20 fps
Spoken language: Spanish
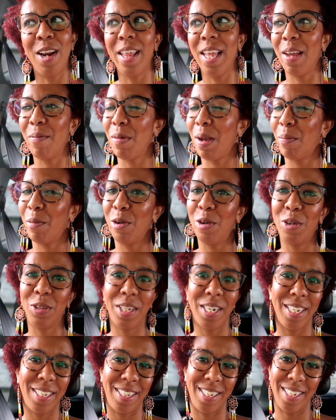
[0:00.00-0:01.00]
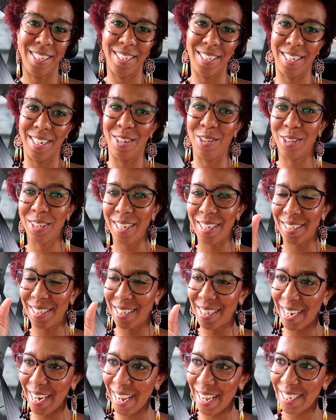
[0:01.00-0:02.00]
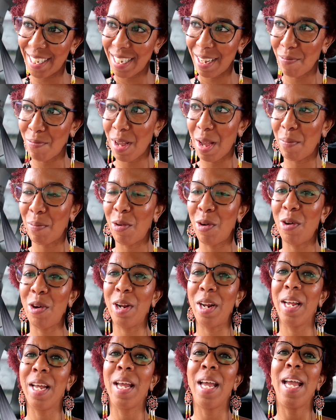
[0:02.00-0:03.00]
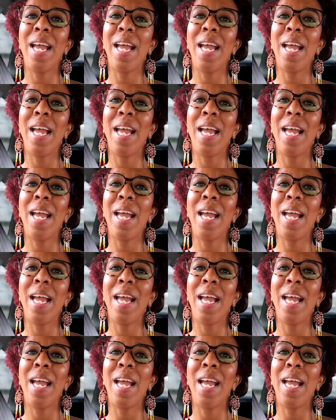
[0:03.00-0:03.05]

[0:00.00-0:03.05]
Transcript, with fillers: Yo le dije, mi amor, no te estreses, no te estreses, mi amor.